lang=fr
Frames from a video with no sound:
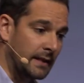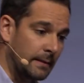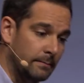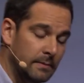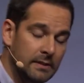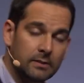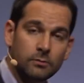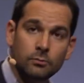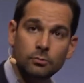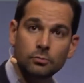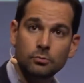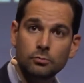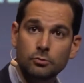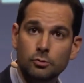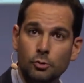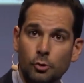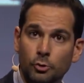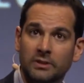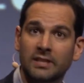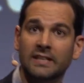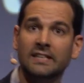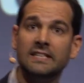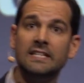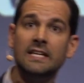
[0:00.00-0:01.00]
habitude de
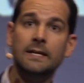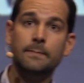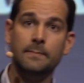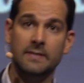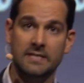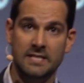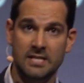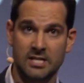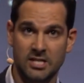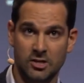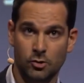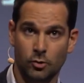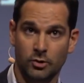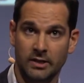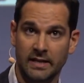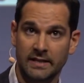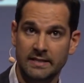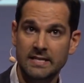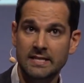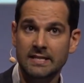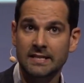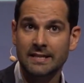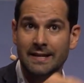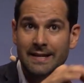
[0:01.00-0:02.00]
trier mes déchets
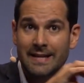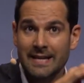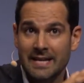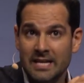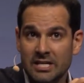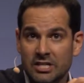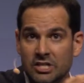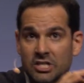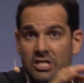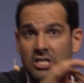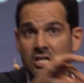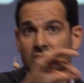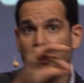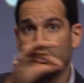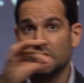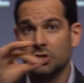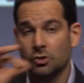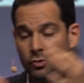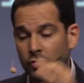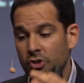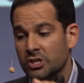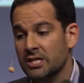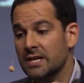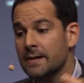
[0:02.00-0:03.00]
organiques et j'ai
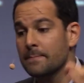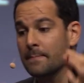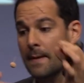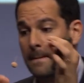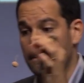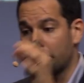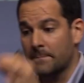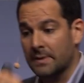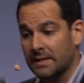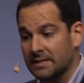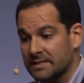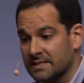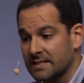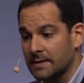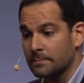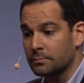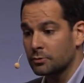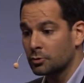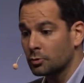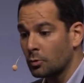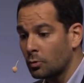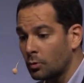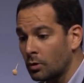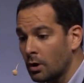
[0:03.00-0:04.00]
changé ma
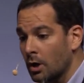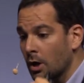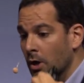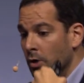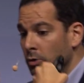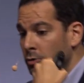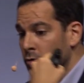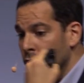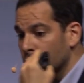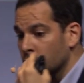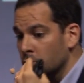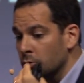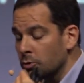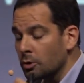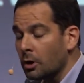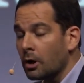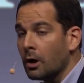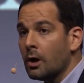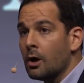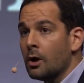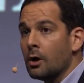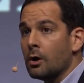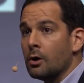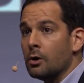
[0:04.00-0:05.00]
perception sur
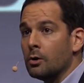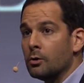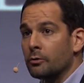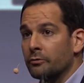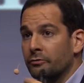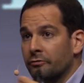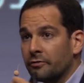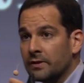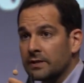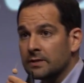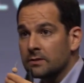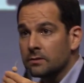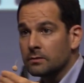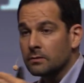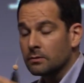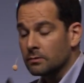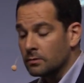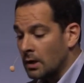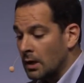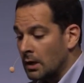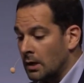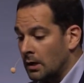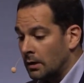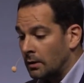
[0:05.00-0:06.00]
le fait de
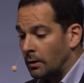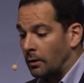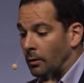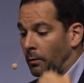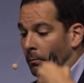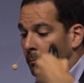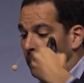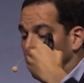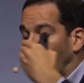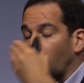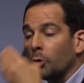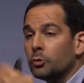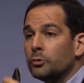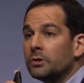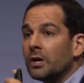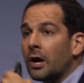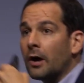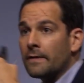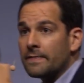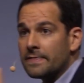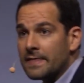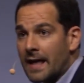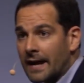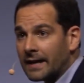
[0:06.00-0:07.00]
euh, produire
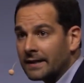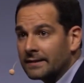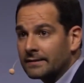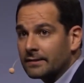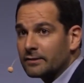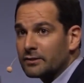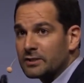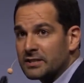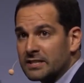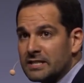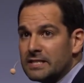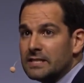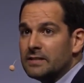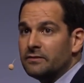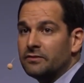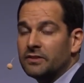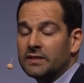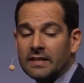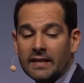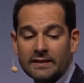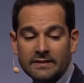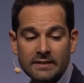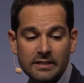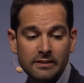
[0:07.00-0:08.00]
un acte
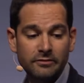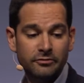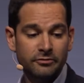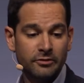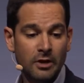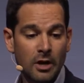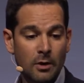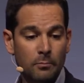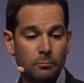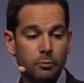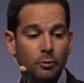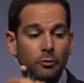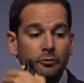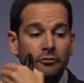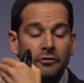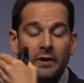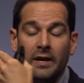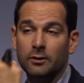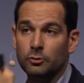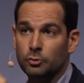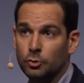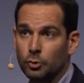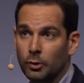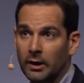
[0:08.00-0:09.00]
significatif pour
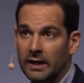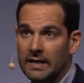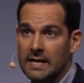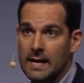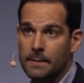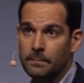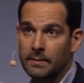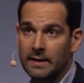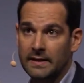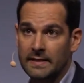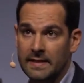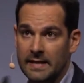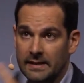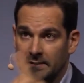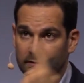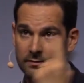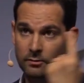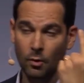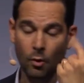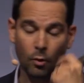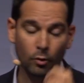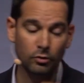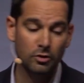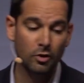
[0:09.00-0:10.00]
faire durer la planète.
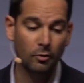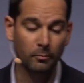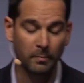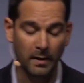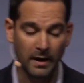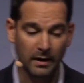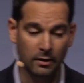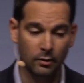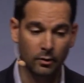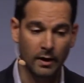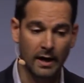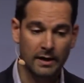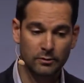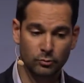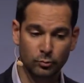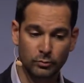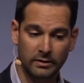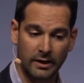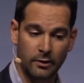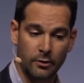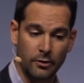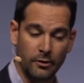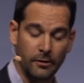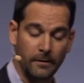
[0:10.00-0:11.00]
On en parlera tout
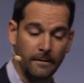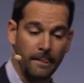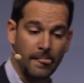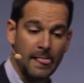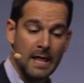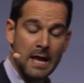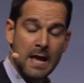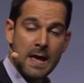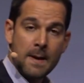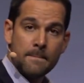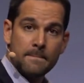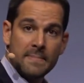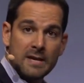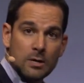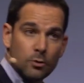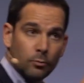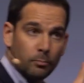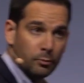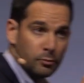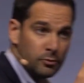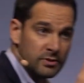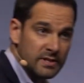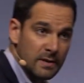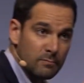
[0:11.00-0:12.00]
à l'heure. Mais le
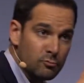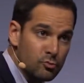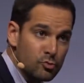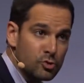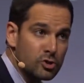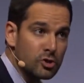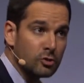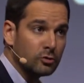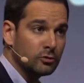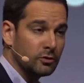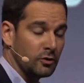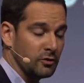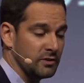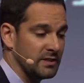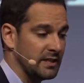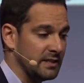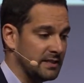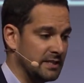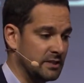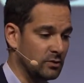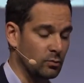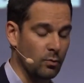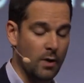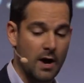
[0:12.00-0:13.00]
plus amusant dans cette
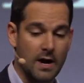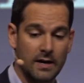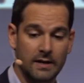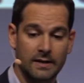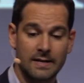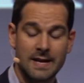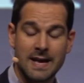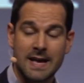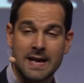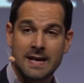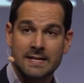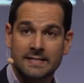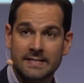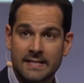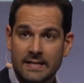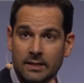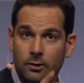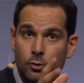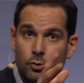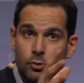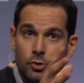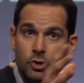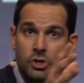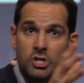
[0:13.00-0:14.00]
histoire, c'est
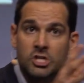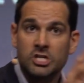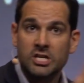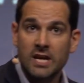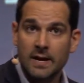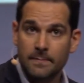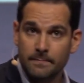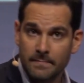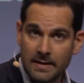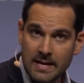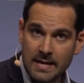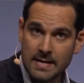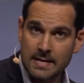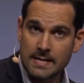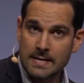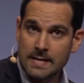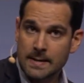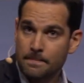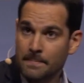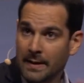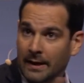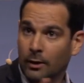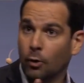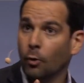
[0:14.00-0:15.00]
que jamais
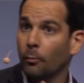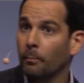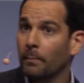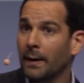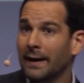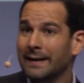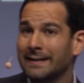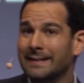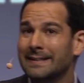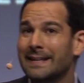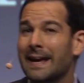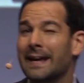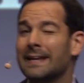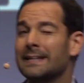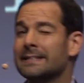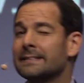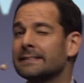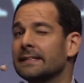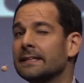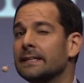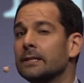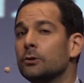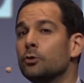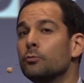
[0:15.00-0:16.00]
ma compagne n'a
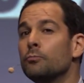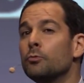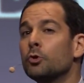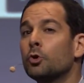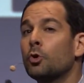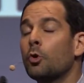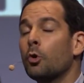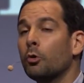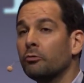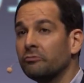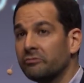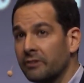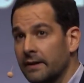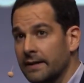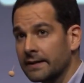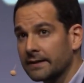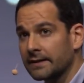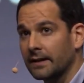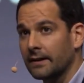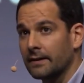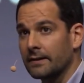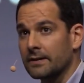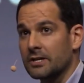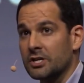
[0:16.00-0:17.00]
essayé de me
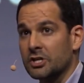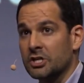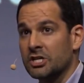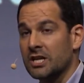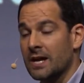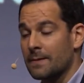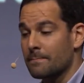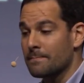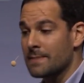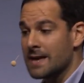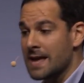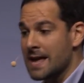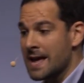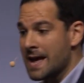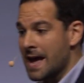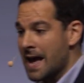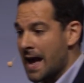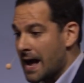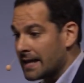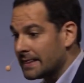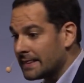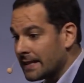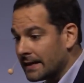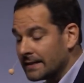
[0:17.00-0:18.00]
convaincre, jamais
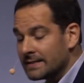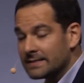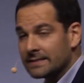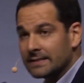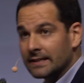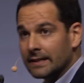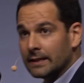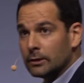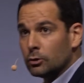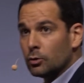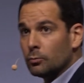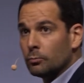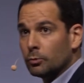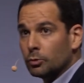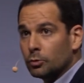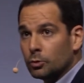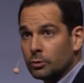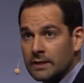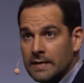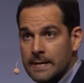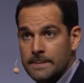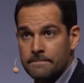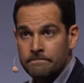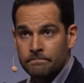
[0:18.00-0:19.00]
elle n'a essayé de me
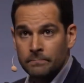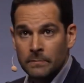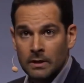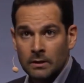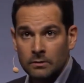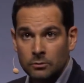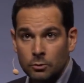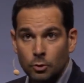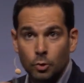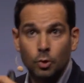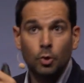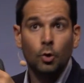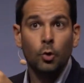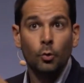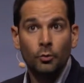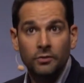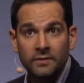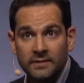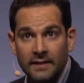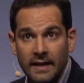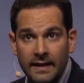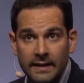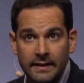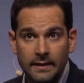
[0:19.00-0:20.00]
donner de
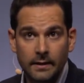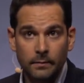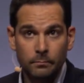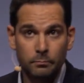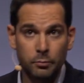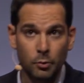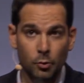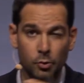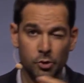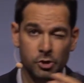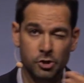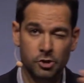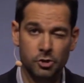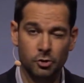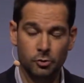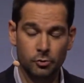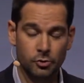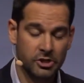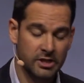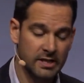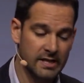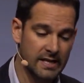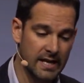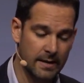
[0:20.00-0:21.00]
conseils pour
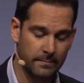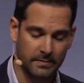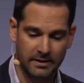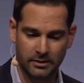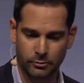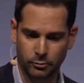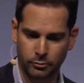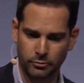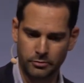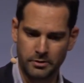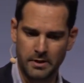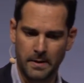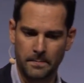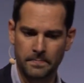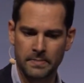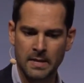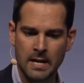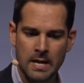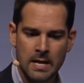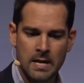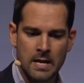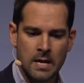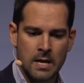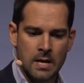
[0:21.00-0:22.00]
changer l'habitude.
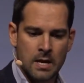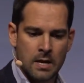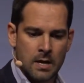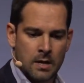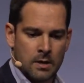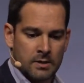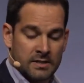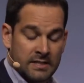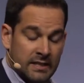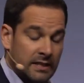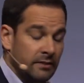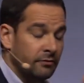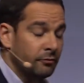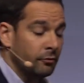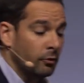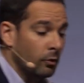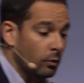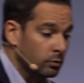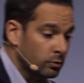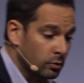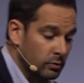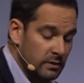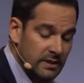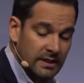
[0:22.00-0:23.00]
Ce qu'il faut
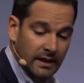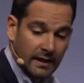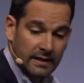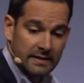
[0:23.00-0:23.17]
retenir